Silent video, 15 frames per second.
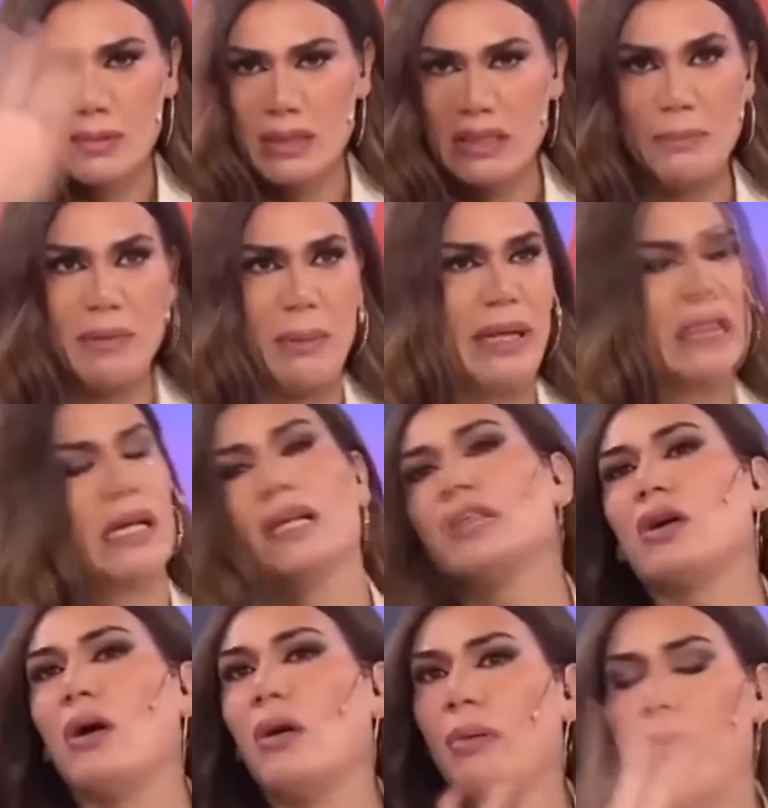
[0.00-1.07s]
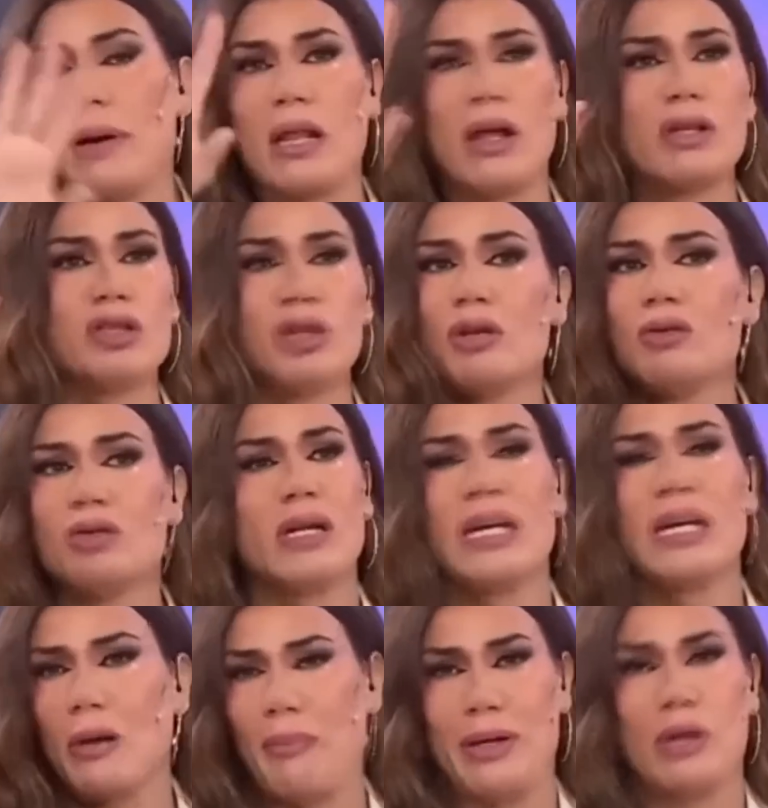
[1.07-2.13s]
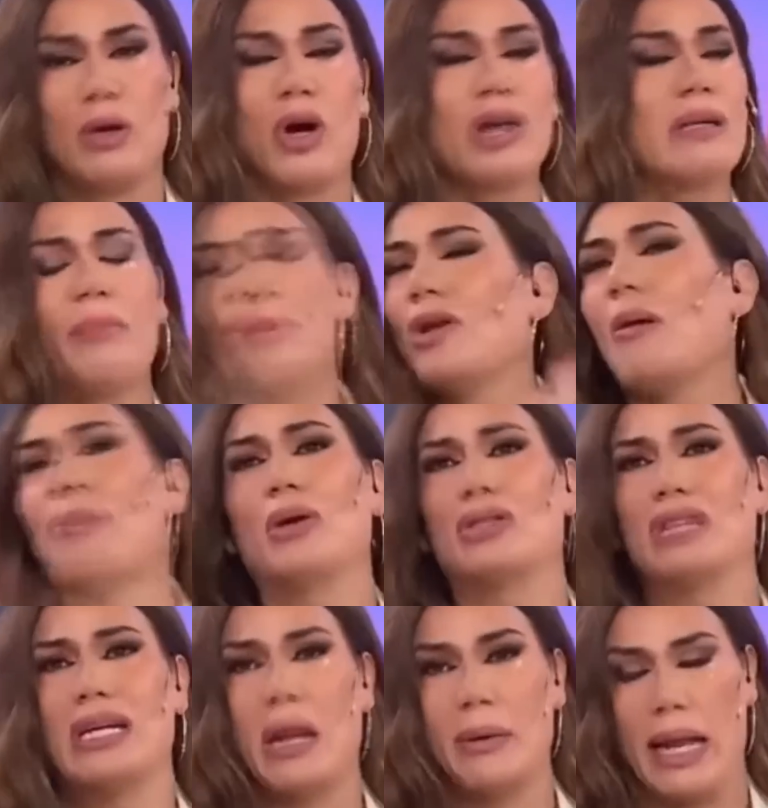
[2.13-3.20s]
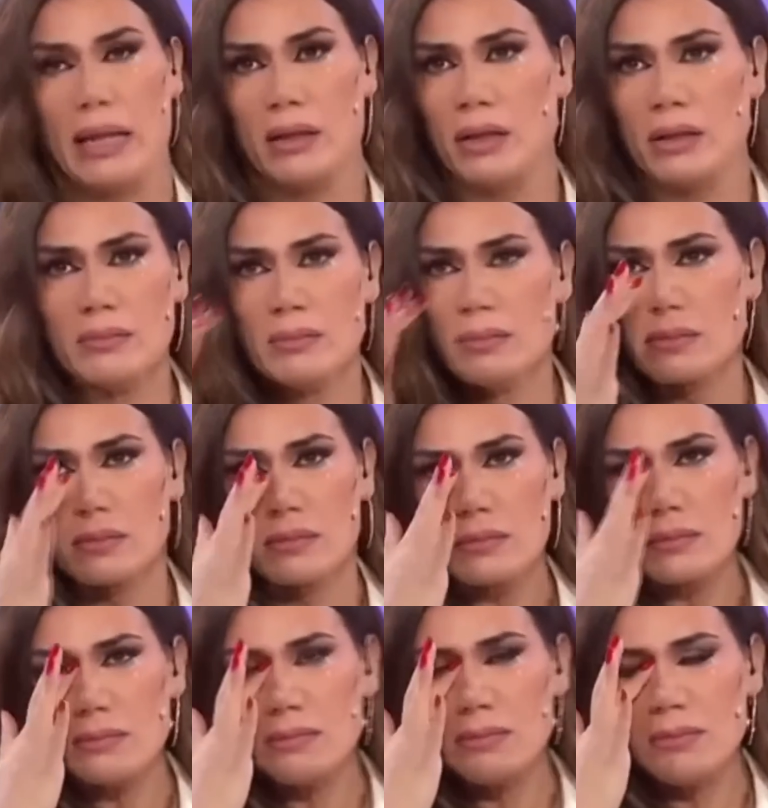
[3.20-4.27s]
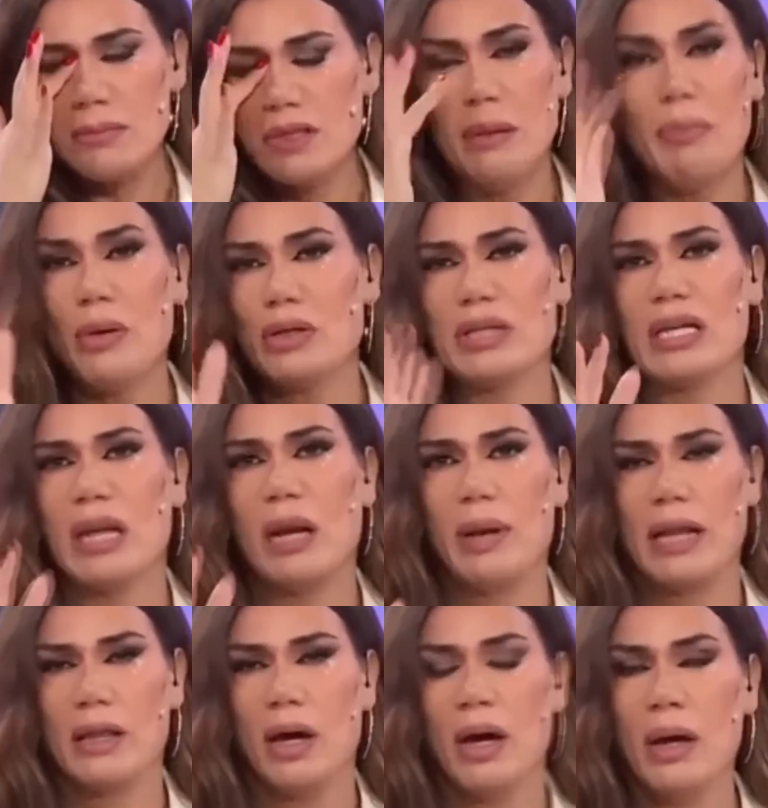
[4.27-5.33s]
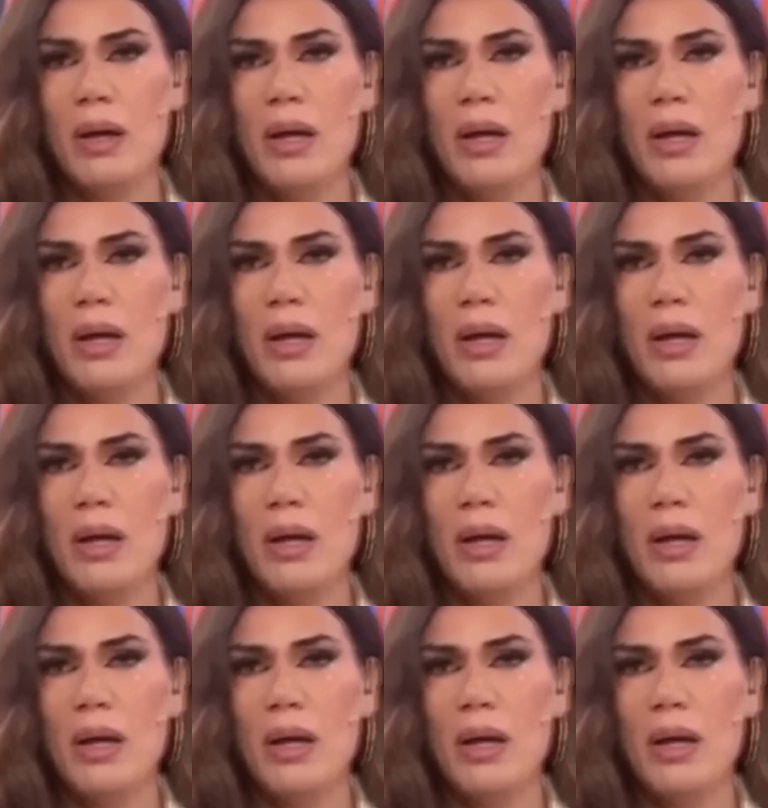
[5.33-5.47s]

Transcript: Simplemente eso. Perdón, yo, yo les quiero pedir un corte porque no puedo seguir hablando. No puedo seguir hablando.